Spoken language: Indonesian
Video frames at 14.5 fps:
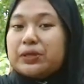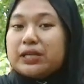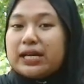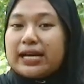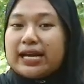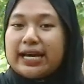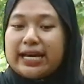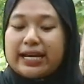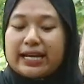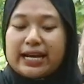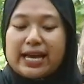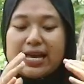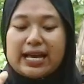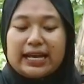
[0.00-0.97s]
Dealer.
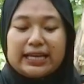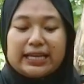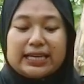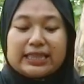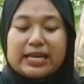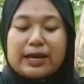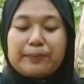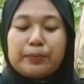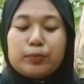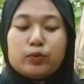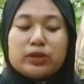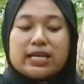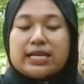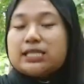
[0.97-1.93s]
Nah, kita
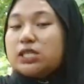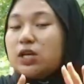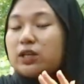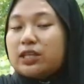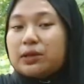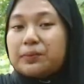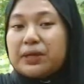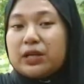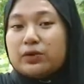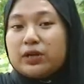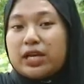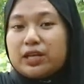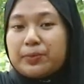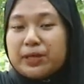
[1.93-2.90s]
punya stok
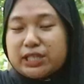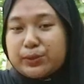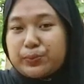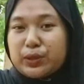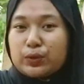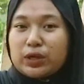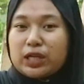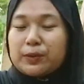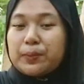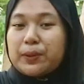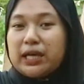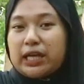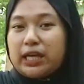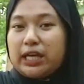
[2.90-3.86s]
terbaru dari PCP Ruger
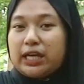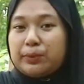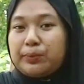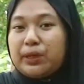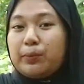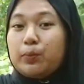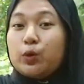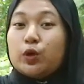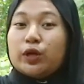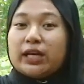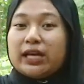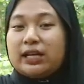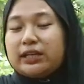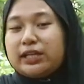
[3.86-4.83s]
Black Army
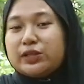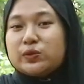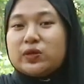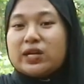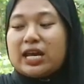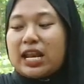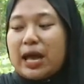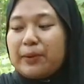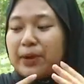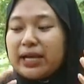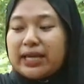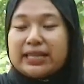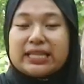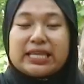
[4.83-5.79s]
Monel nih. Sudah
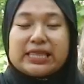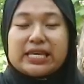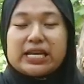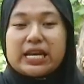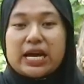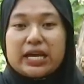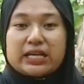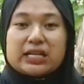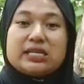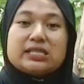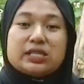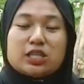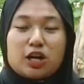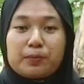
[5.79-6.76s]
lama kita tidak
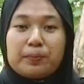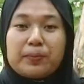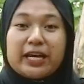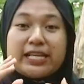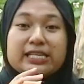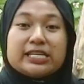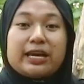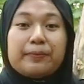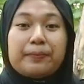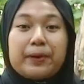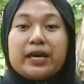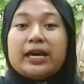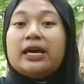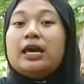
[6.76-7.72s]
restock
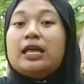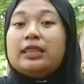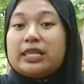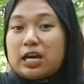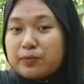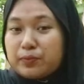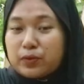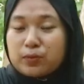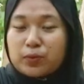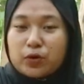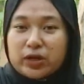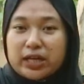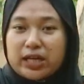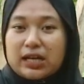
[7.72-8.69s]
PCP tabung
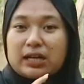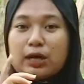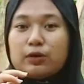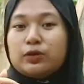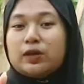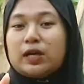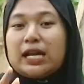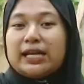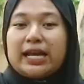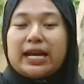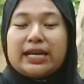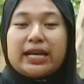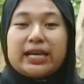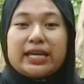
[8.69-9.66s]
monel. Nah, untuk
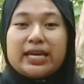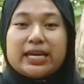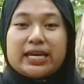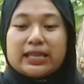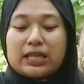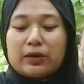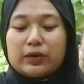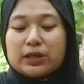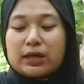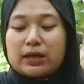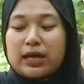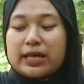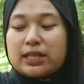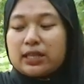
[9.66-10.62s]
kalian yang ingin tahu
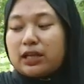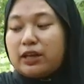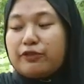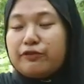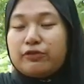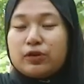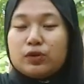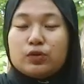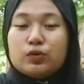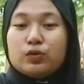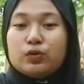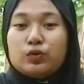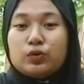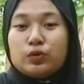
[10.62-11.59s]
terkait review
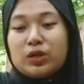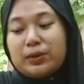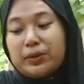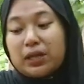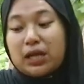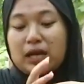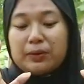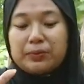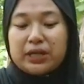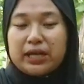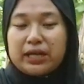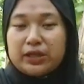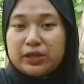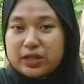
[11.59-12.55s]
lebih lengkap
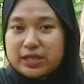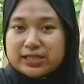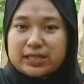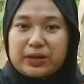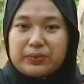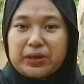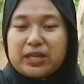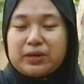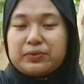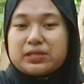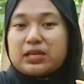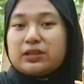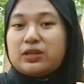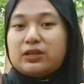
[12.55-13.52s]
dari unit, namanya
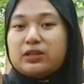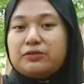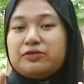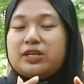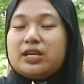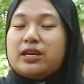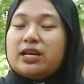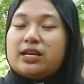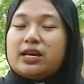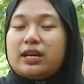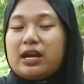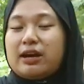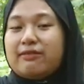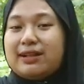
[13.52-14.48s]
bisa tonton videonya
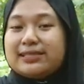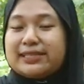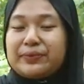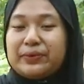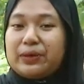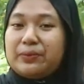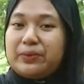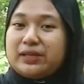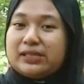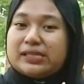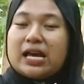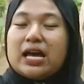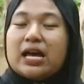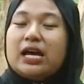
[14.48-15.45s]
dari awal sampai habis.